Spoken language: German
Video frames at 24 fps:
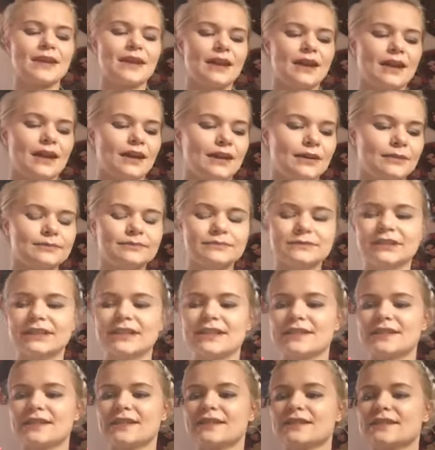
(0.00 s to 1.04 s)
Ähm,
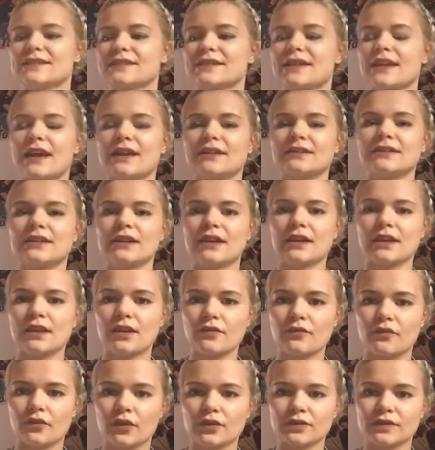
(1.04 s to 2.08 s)
dieses
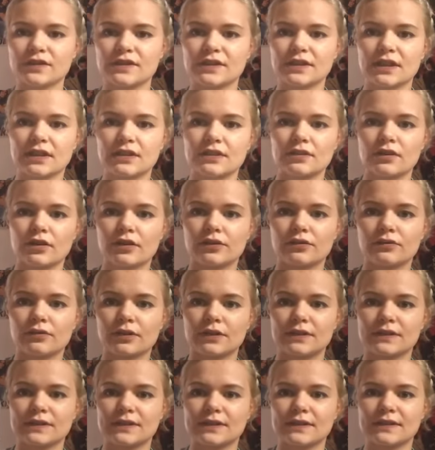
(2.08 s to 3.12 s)
Garnier von Skin
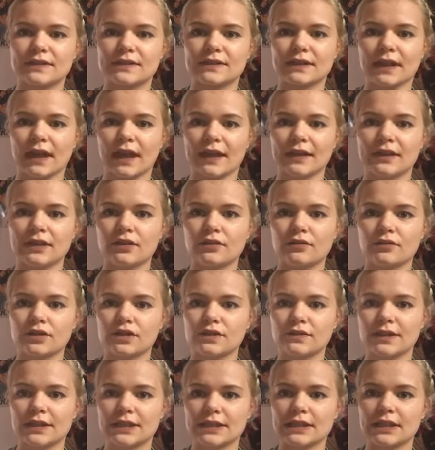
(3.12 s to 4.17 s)
Naturals, dieses
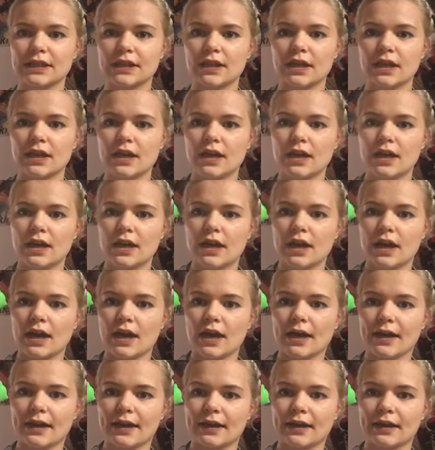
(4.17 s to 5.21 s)
Reinigungswasser.
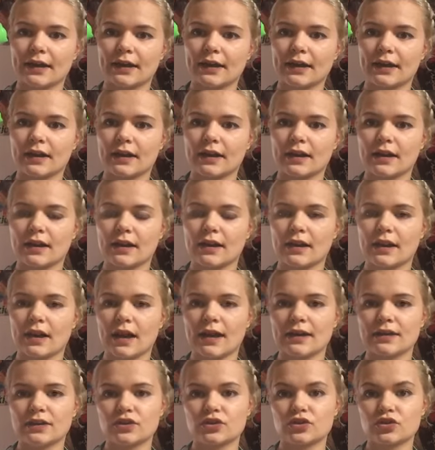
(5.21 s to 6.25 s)
Ein
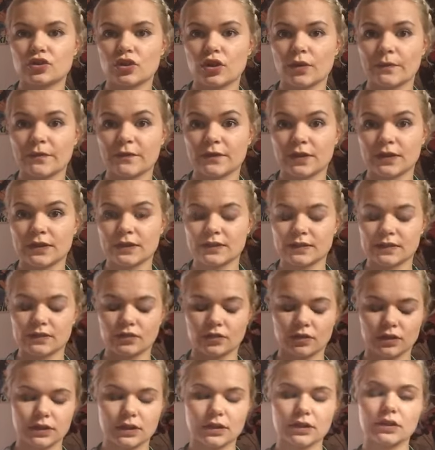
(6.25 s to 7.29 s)
kleines Tröpfchen ist
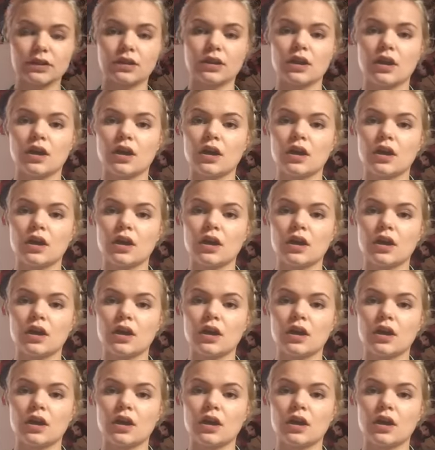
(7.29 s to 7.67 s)
noch drin.